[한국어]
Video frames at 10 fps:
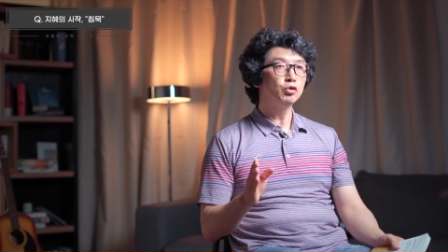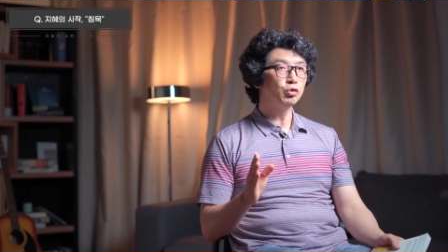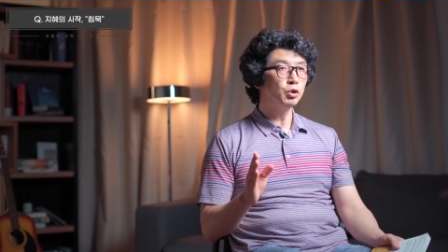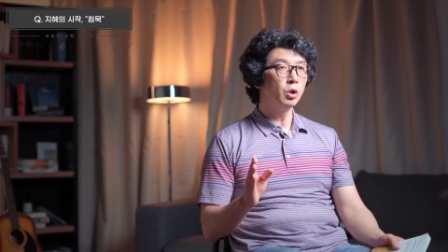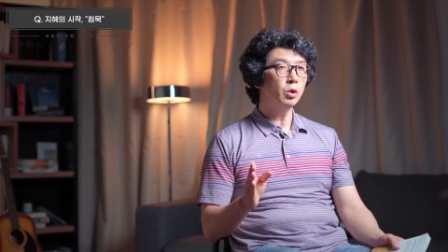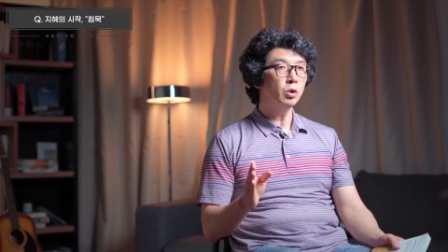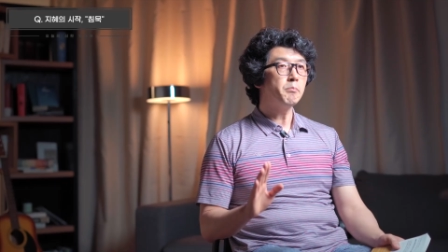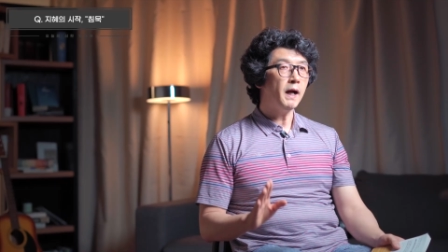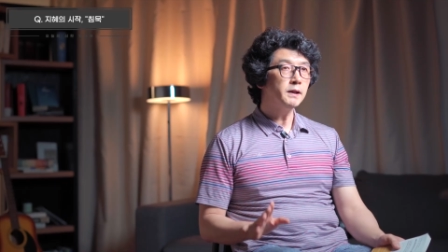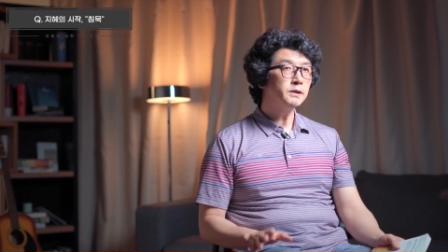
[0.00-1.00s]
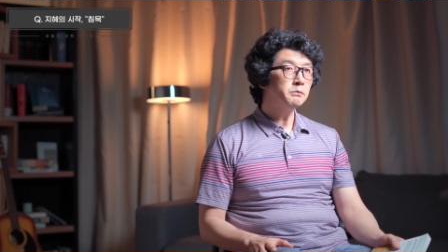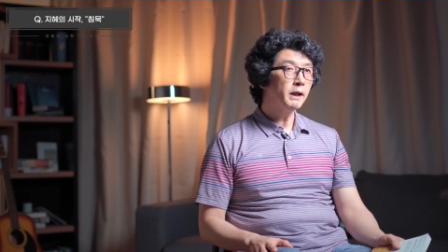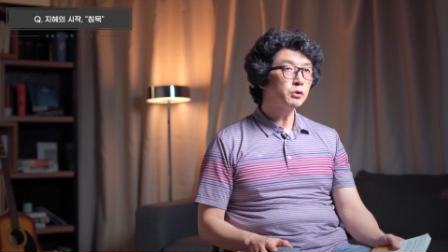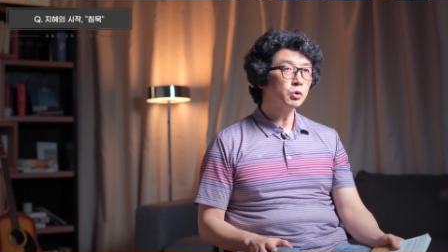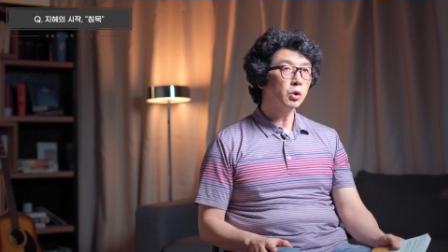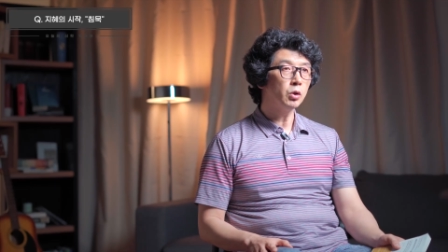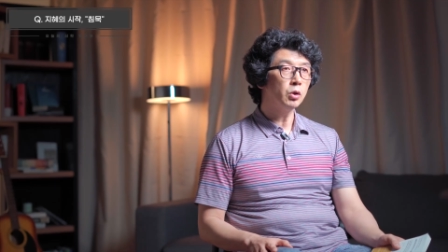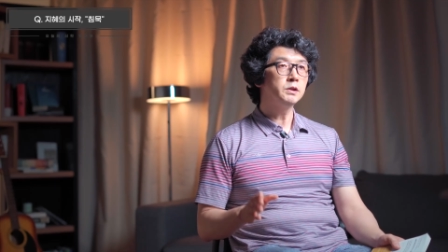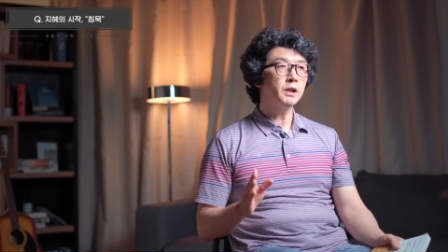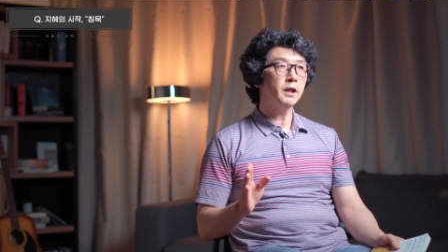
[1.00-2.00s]
주여 말씀하소서
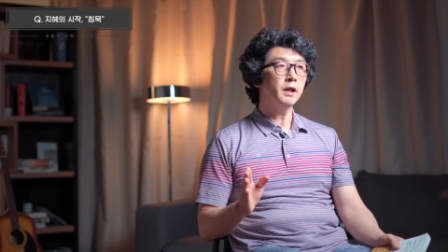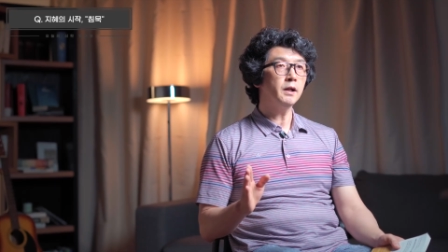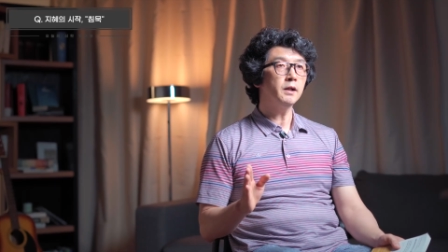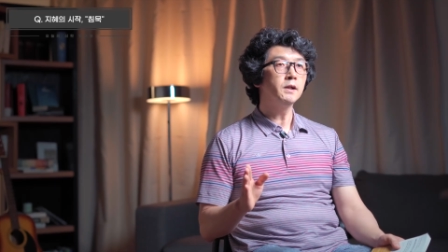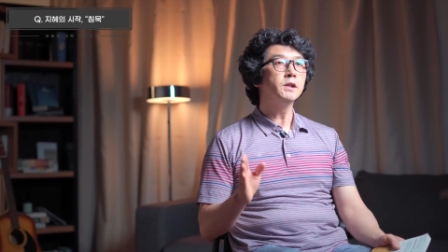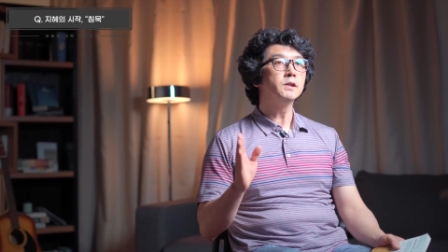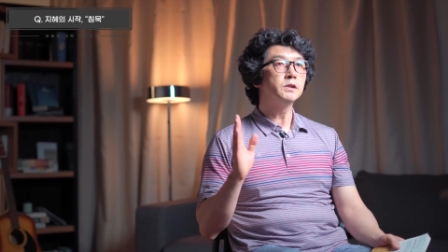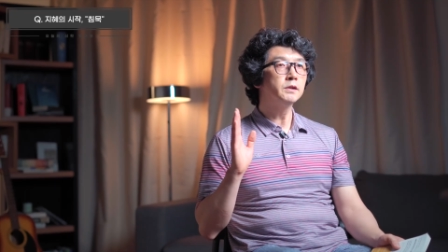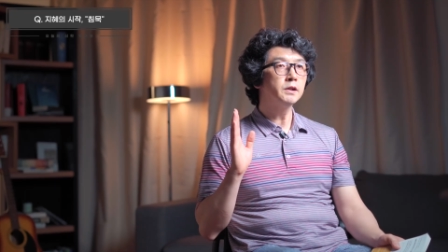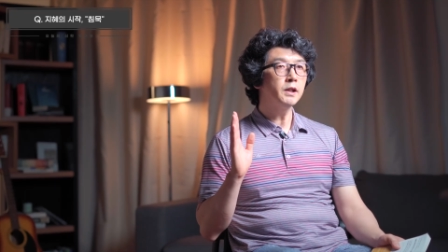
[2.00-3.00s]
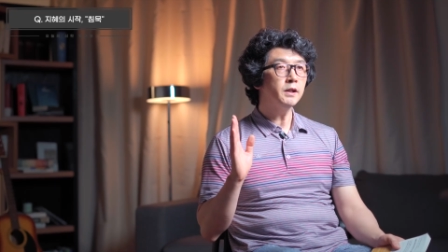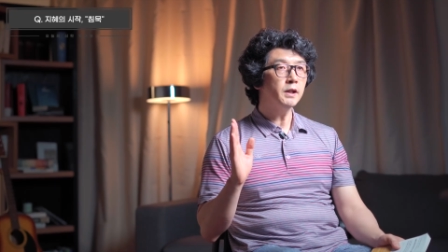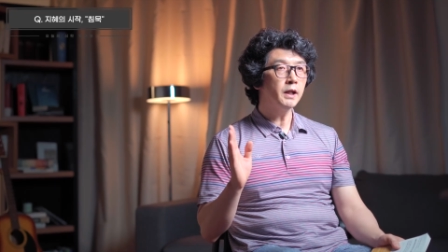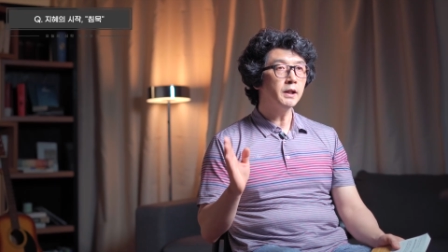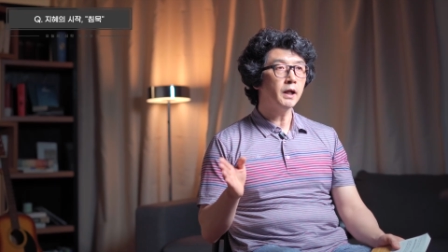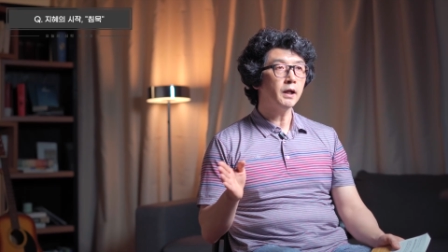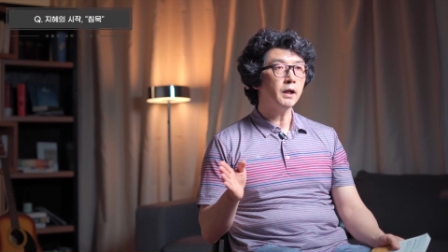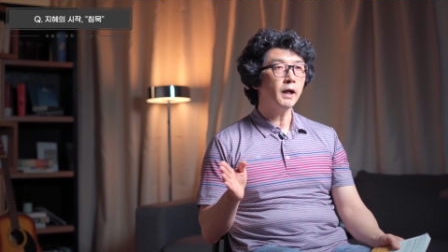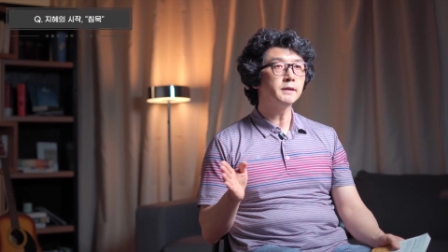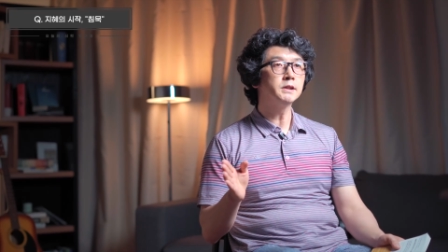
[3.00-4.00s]
제가 듣겠나이다
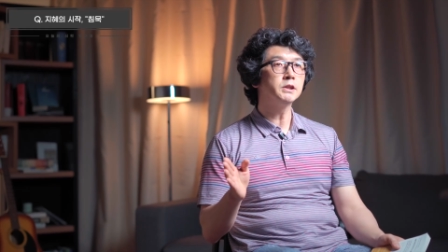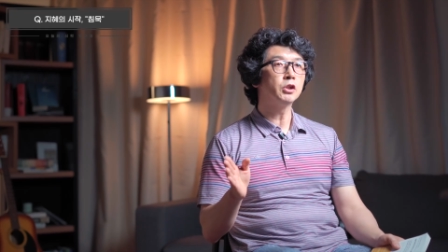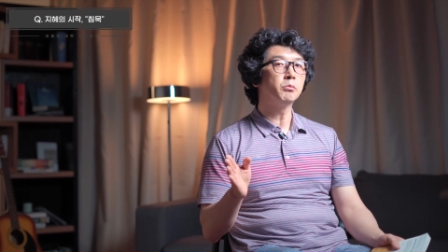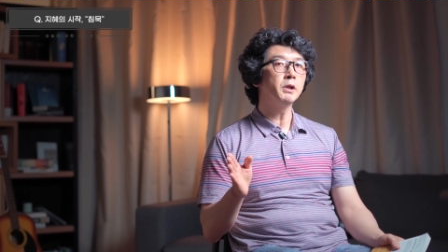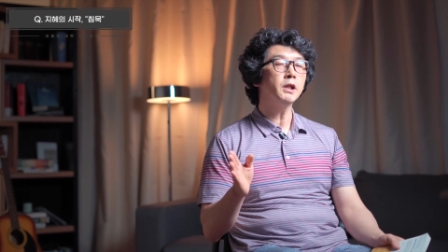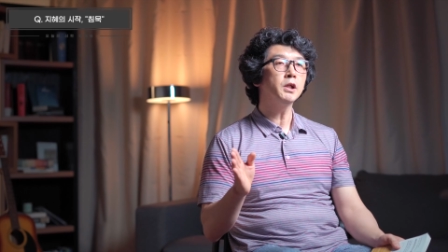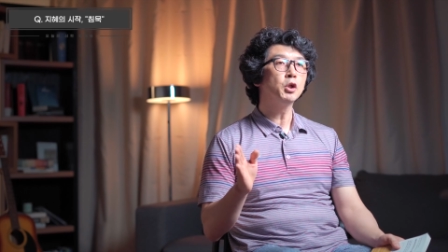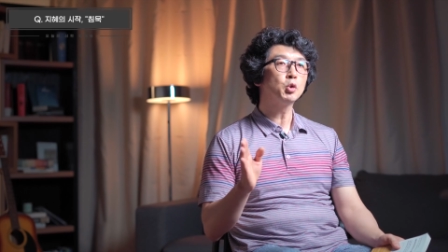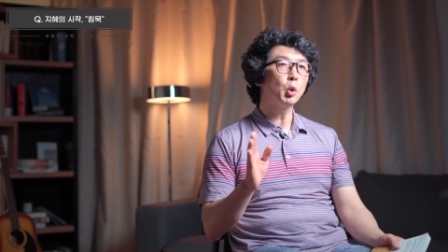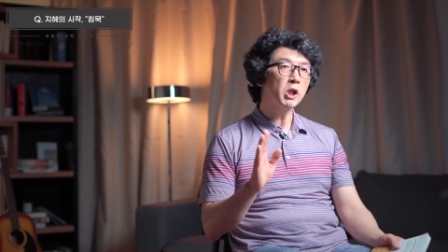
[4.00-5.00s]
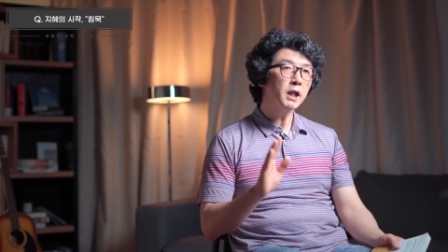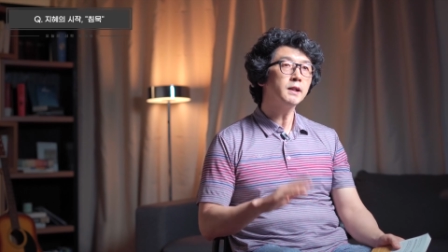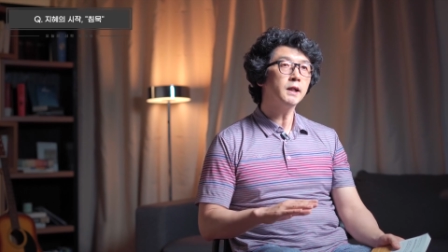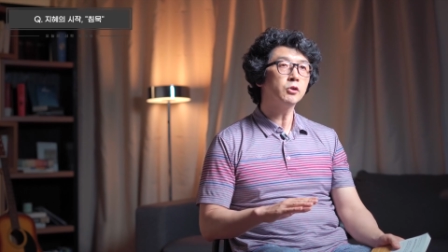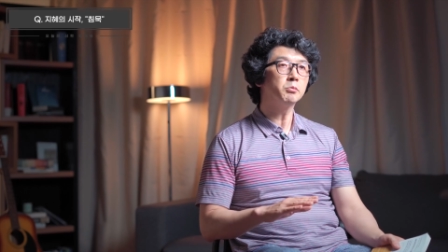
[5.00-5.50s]
하는 지점에 도달한다는